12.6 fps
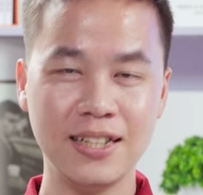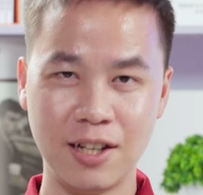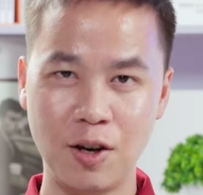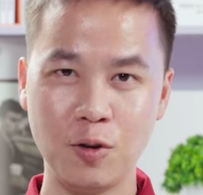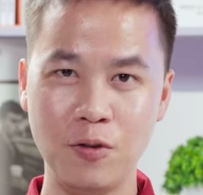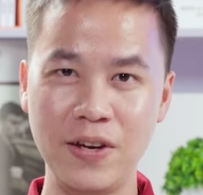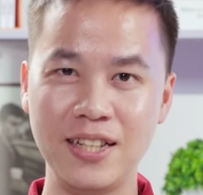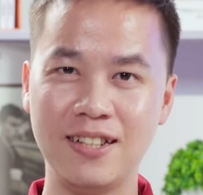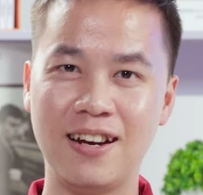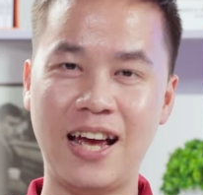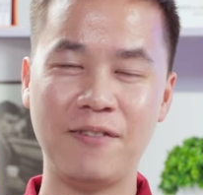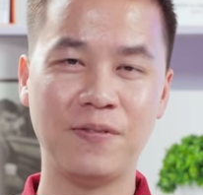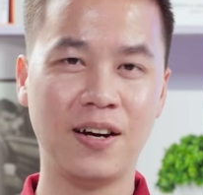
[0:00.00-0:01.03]
Chào đón quý vị trở
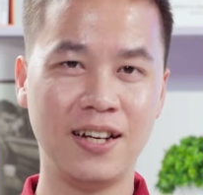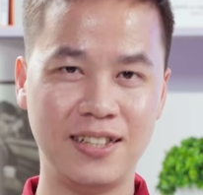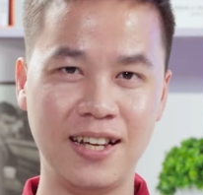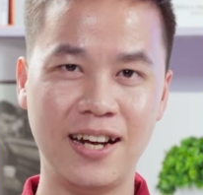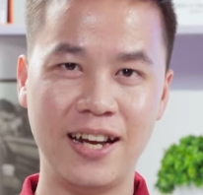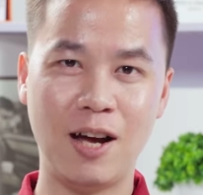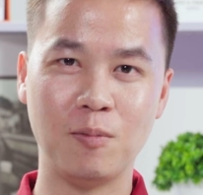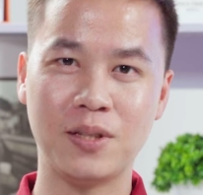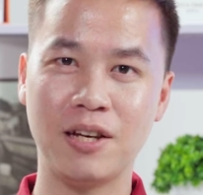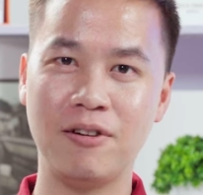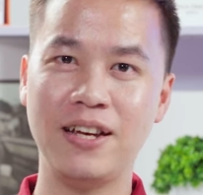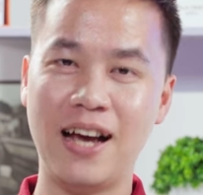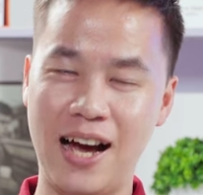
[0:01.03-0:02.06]
lại với Trên Ghế nóng
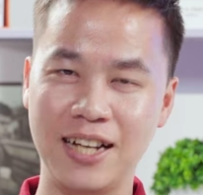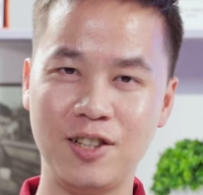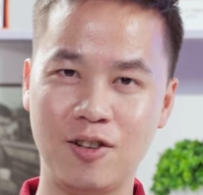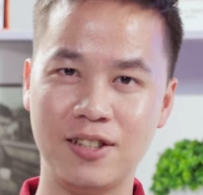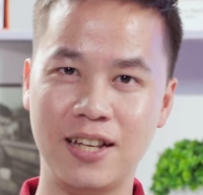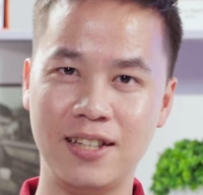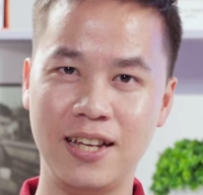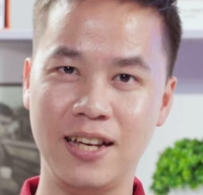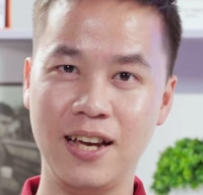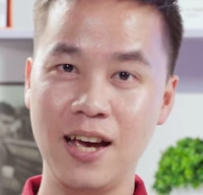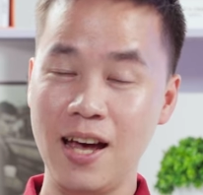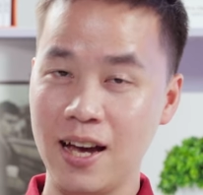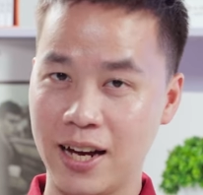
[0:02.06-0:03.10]
series Ai chọn xe
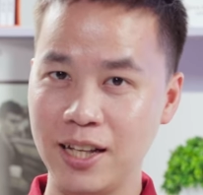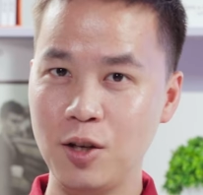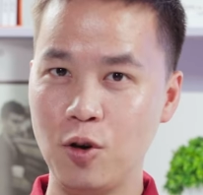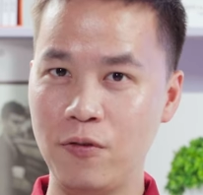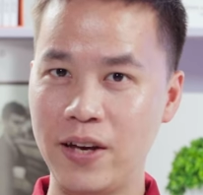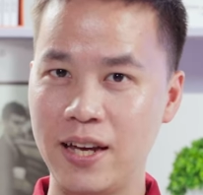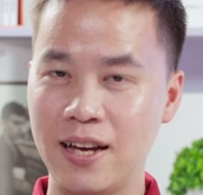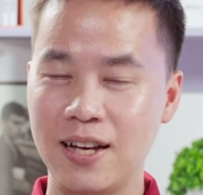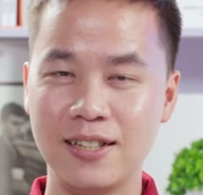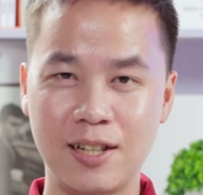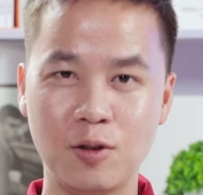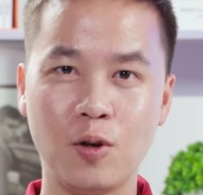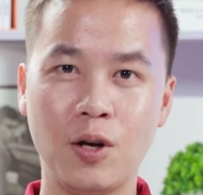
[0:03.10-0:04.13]
gì. Kính thưa quý vị,
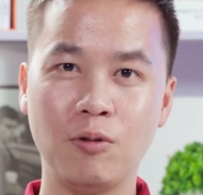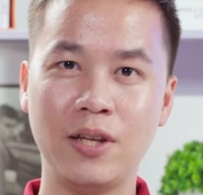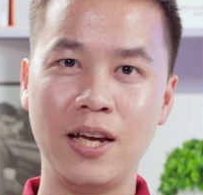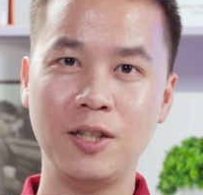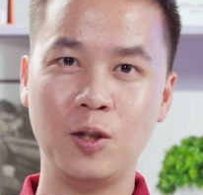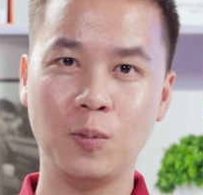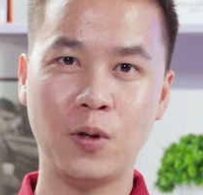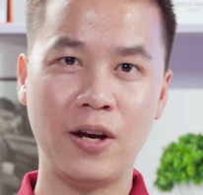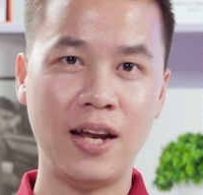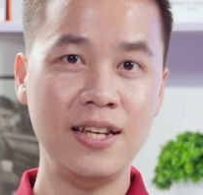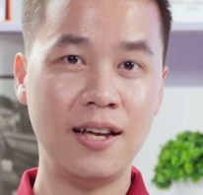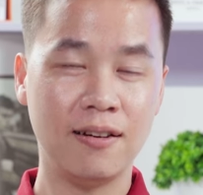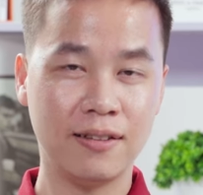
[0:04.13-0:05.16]
sau số đầu tiên chúng tôi
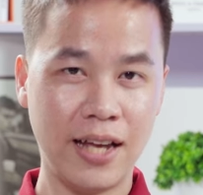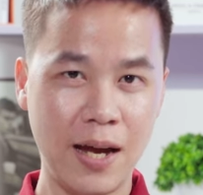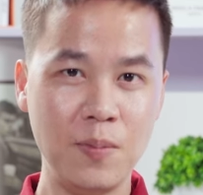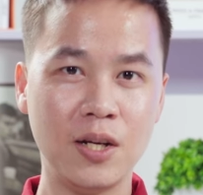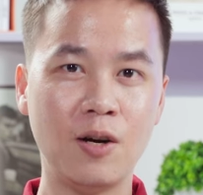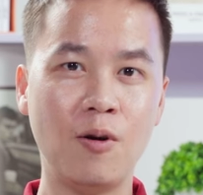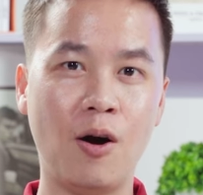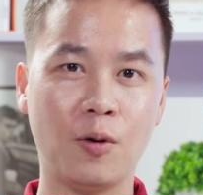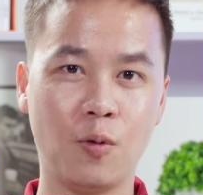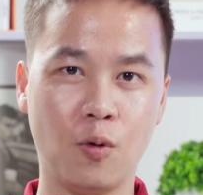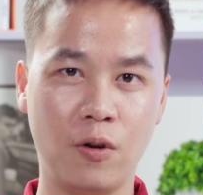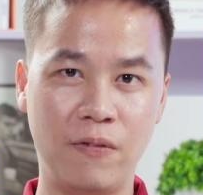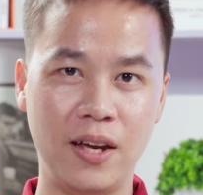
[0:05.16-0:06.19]
đã nhận được thêm những câu hỏi
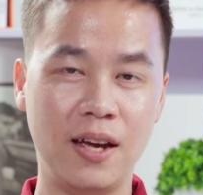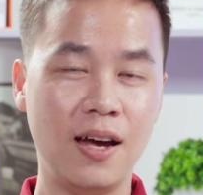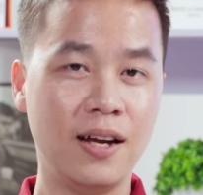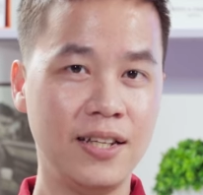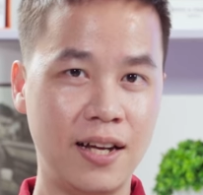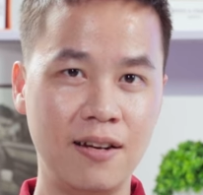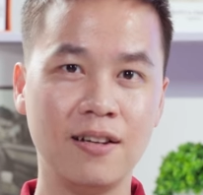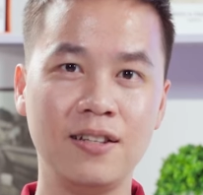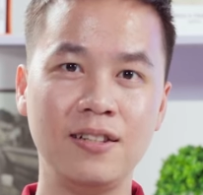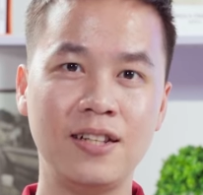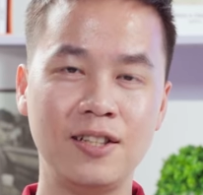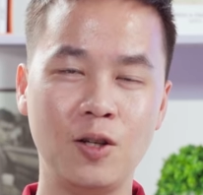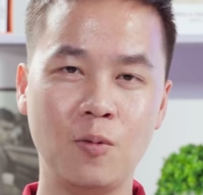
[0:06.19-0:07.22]
của quý vị, nhận được
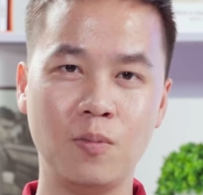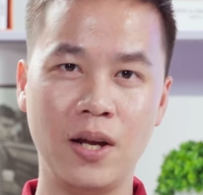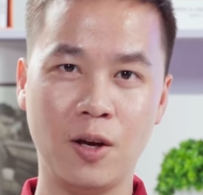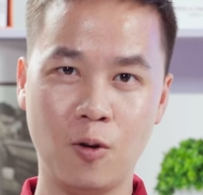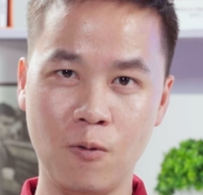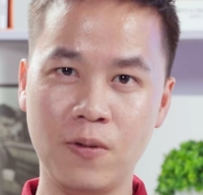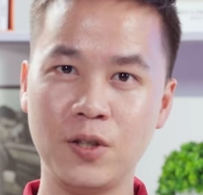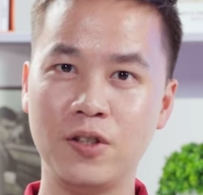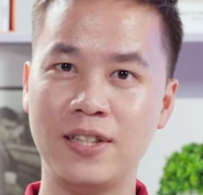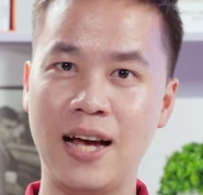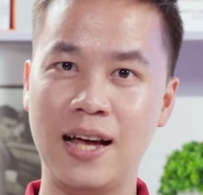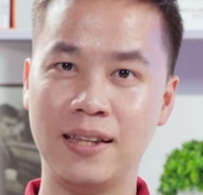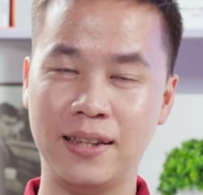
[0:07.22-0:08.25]
những chân dung để cùng với
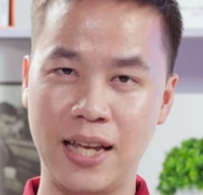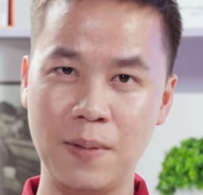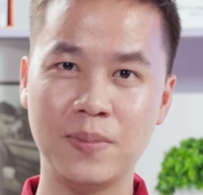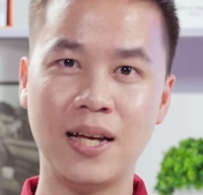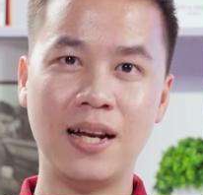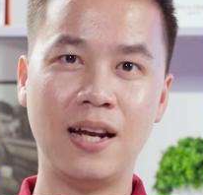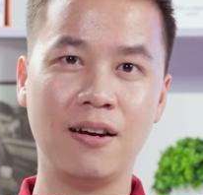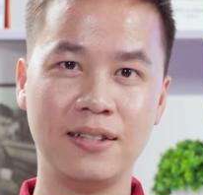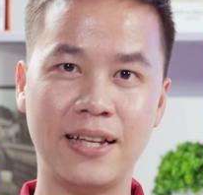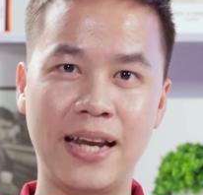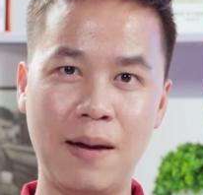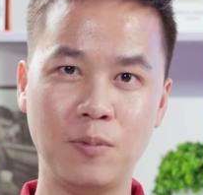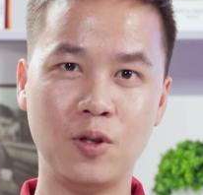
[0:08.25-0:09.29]
chuyên gia tìm ra lời
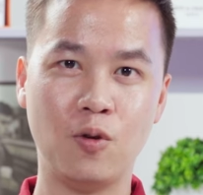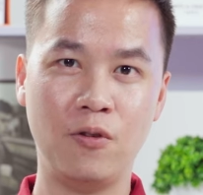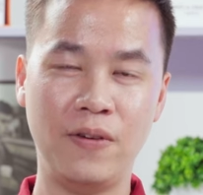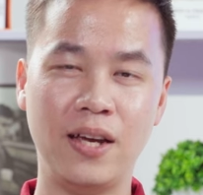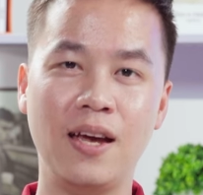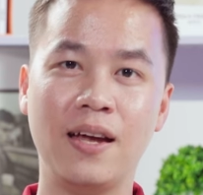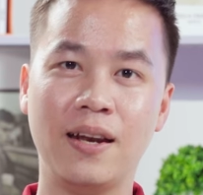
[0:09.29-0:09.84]
giải đáp cho quý vị